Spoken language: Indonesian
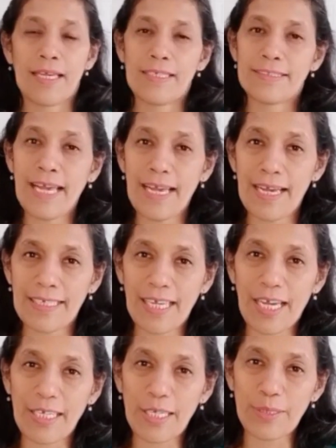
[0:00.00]
Nah
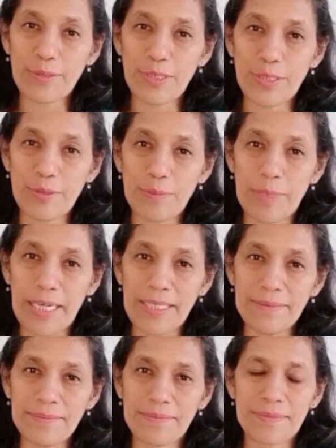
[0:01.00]
anak-anakku di
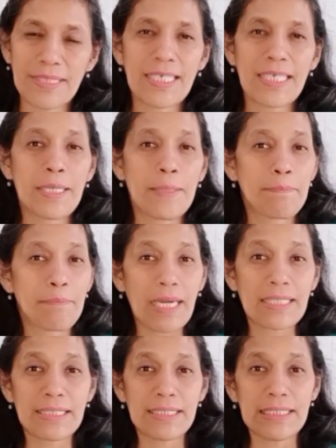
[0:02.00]
rumah,
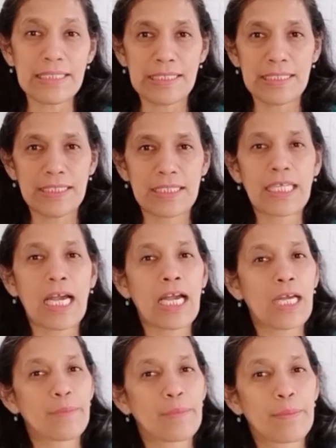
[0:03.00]
pagi ini kita
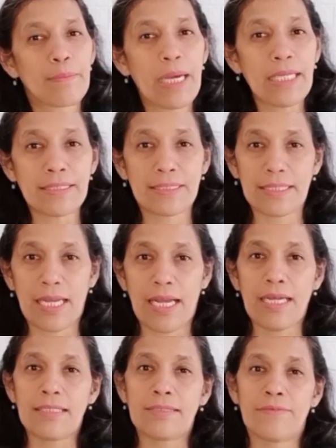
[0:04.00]
akan
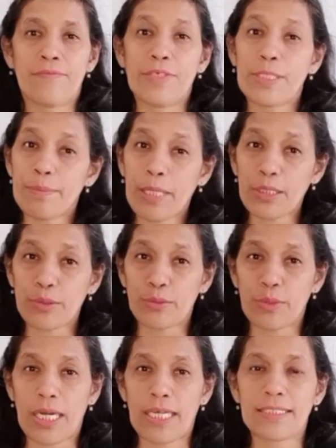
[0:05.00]
membaca firman
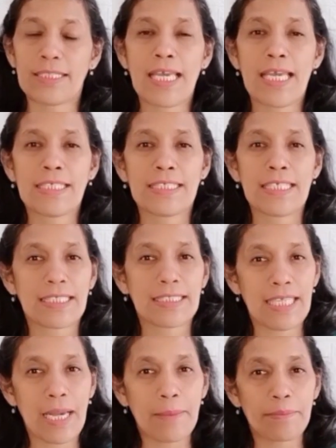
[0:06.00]
Tuhan yang
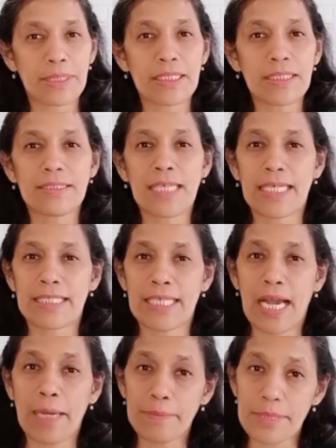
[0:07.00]
diambil
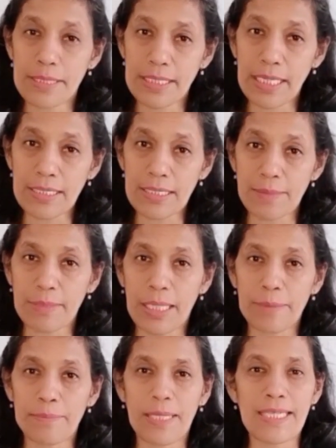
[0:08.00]
dari Amsal
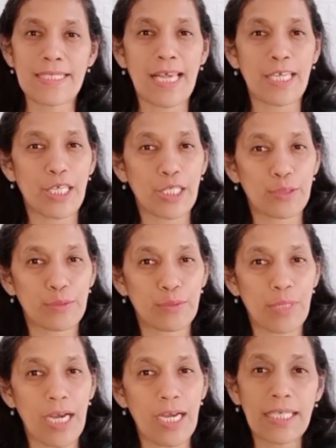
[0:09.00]
19 ayat
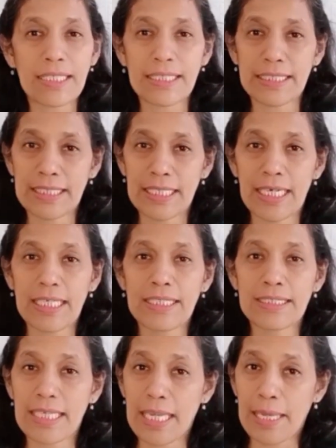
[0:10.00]
2 hingga
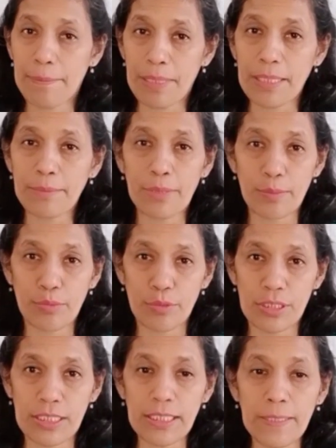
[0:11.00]
8
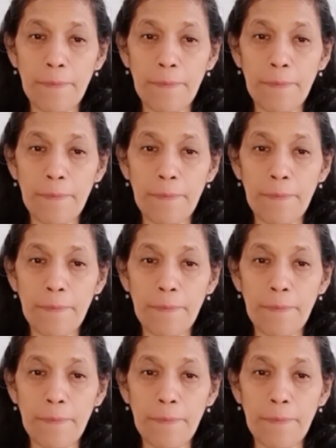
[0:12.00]
berbunyi,